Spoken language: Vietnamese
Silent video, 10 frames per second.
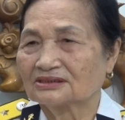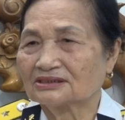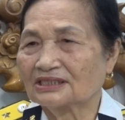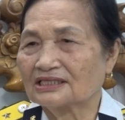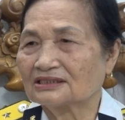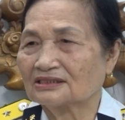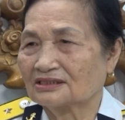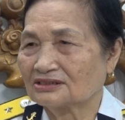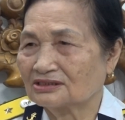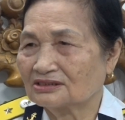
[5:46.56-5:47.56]
Trước đây thì
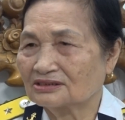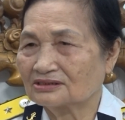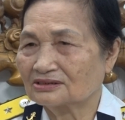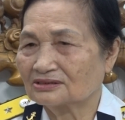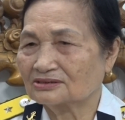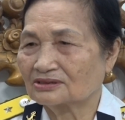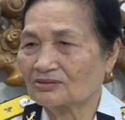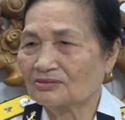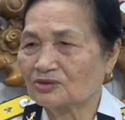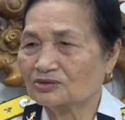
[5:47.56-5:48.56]
ờ,
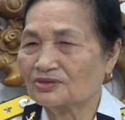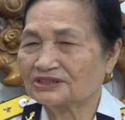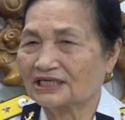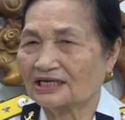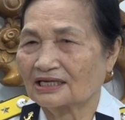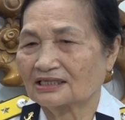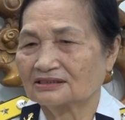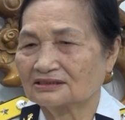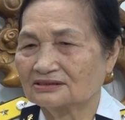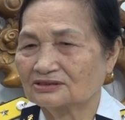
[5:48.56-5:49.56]
có một ngôi nhà
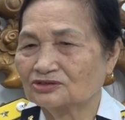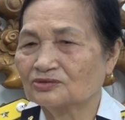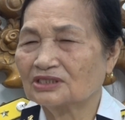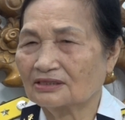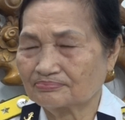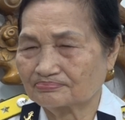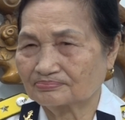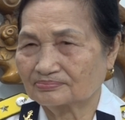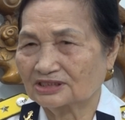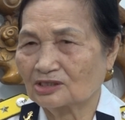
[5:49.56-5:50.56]
xuống cấp
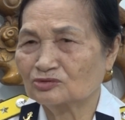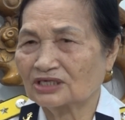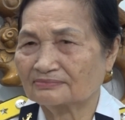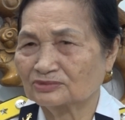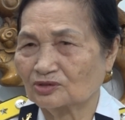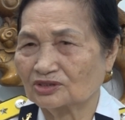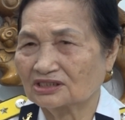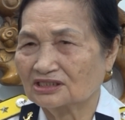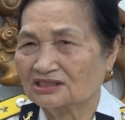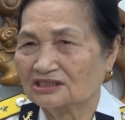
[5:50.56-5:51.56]
lâu năm rồi,
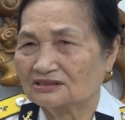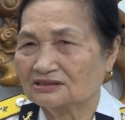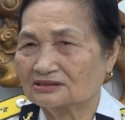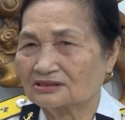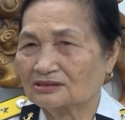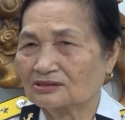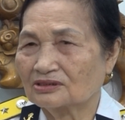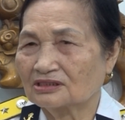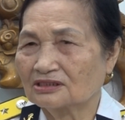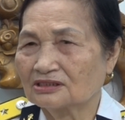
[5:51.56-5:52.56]
ờ,
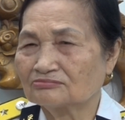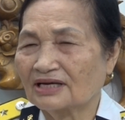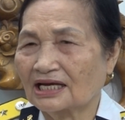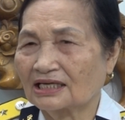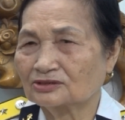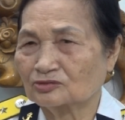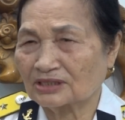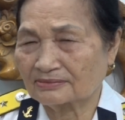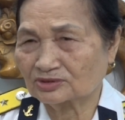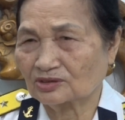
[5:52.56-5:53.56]
hơn ba chục
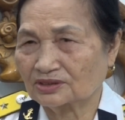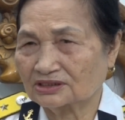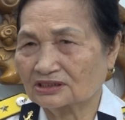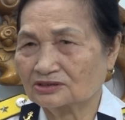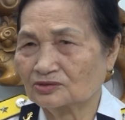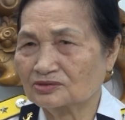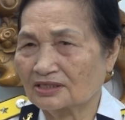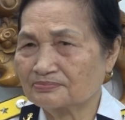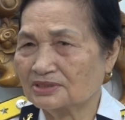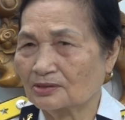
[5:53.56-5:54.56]
năm rồi, xuống
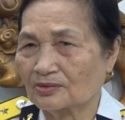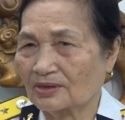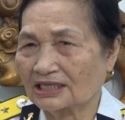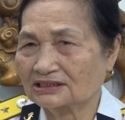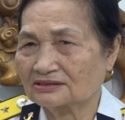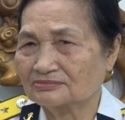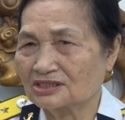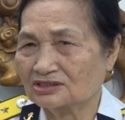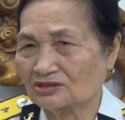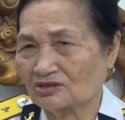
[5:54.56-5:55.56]
cấp nhiều quá nên là
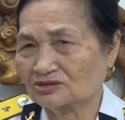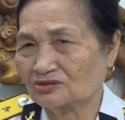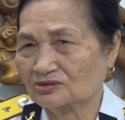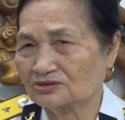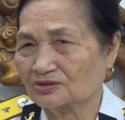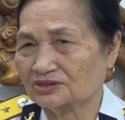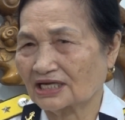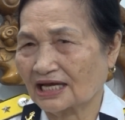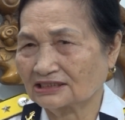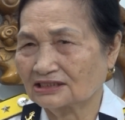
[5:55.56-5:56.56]
mưa gió rột, rột
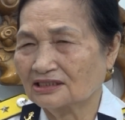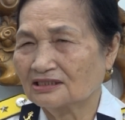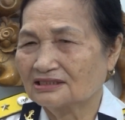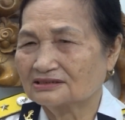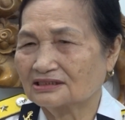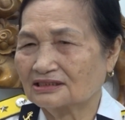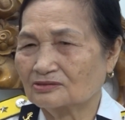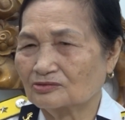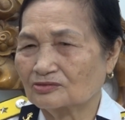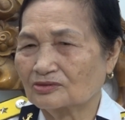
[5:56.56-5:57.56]
nát. Thế nên
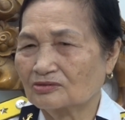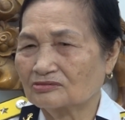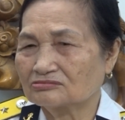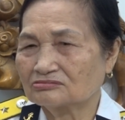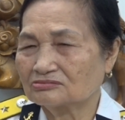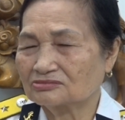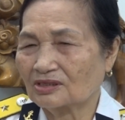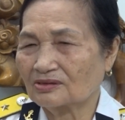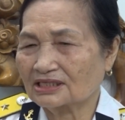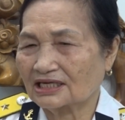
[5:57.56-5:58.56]
cũng không
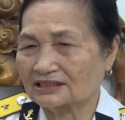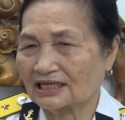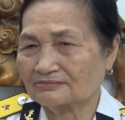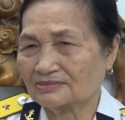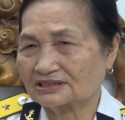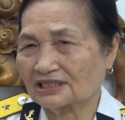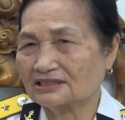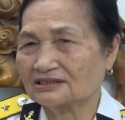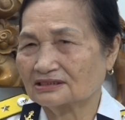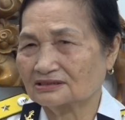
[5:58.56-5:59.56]
có khả năng mà xây
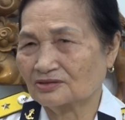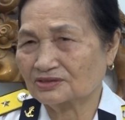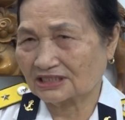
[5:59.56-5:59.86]
được ngôi